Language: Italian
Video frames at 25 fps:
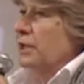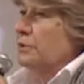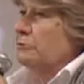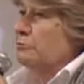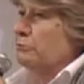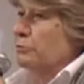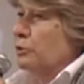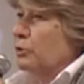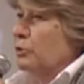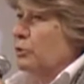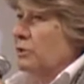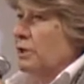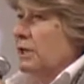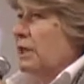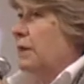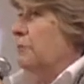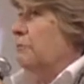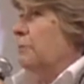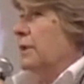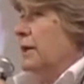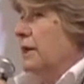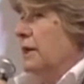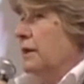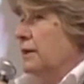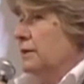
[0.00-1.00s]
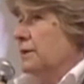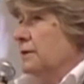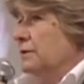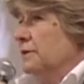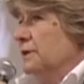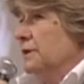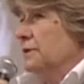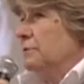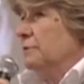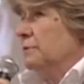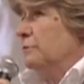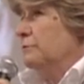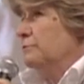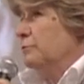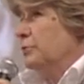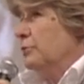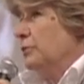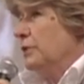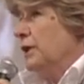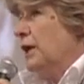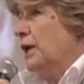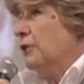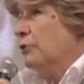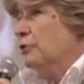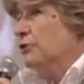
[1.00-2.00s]
che impone la, preca- eh, che
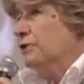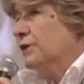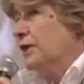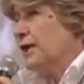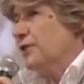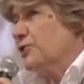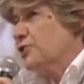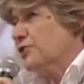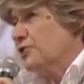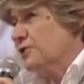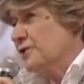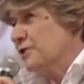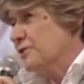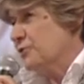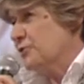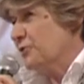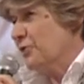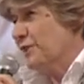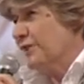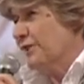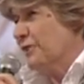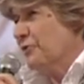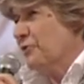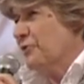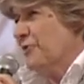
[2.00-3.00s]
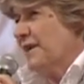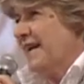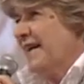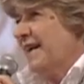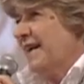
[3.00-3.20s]
impone la contraccezione da un